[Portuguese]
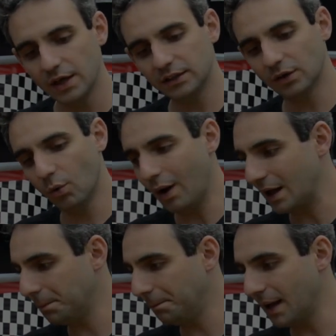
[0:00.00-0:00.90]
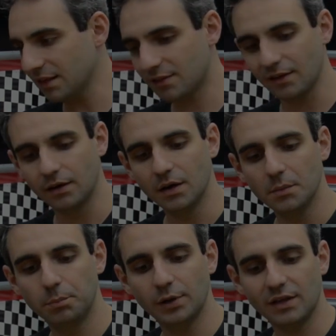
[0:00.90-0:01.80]
Então o ar passa
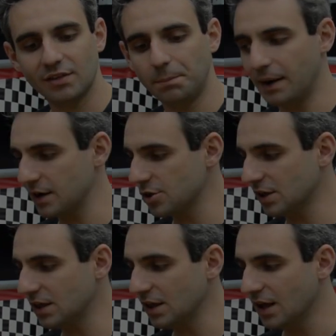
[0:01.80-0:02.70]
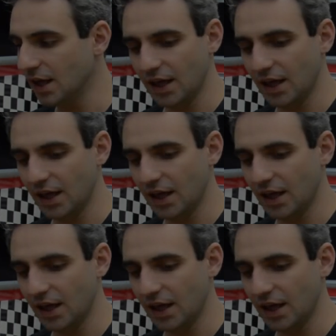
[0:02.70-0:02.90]
por essa parte aqui,